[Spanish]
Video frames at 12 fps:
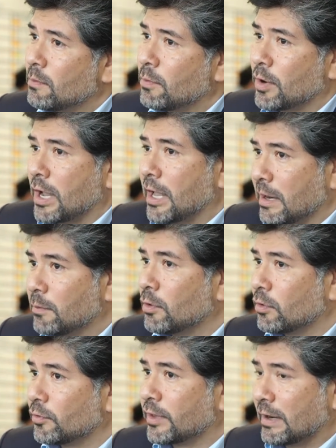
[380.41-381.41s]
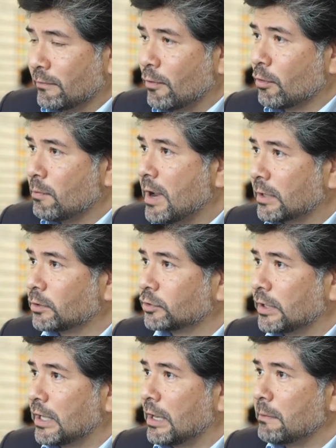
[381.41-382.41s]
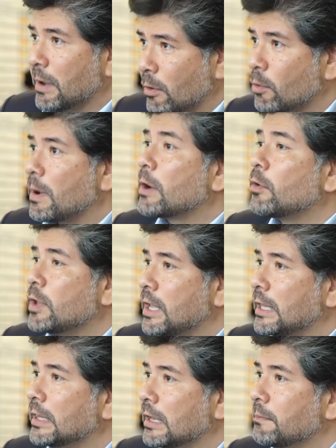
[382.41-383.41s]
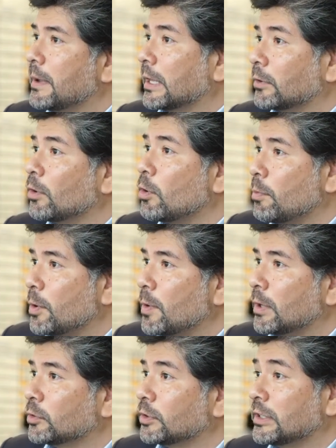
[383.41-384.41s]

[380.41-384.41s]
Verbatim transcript: porque queremos transformarnos en el mejor banco digital para todos los peruanos.